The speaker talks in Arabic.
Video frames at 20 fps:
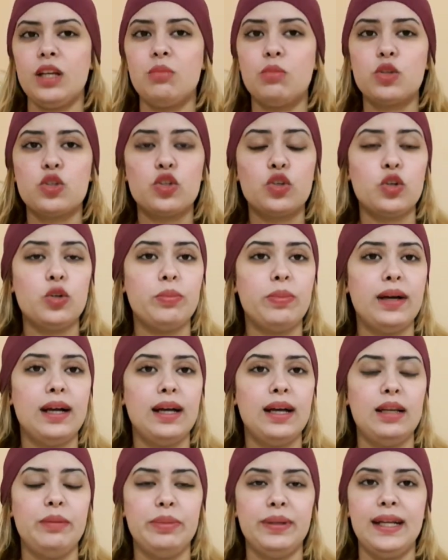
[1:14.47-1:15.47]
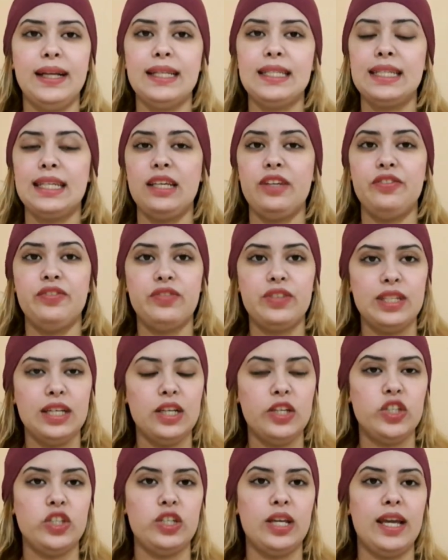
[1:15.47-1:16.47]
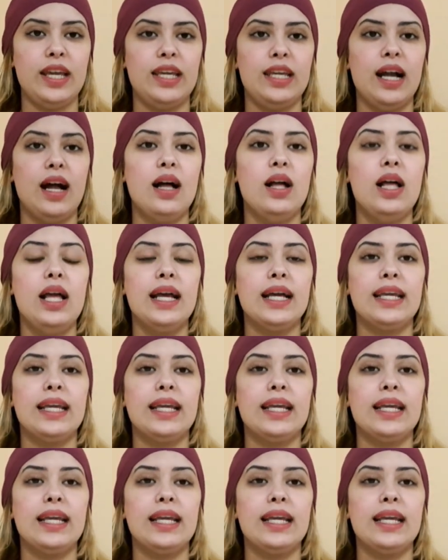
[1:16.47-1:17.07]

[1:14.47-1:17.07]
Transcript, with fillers: مشروب البنات كيفتح الشهيه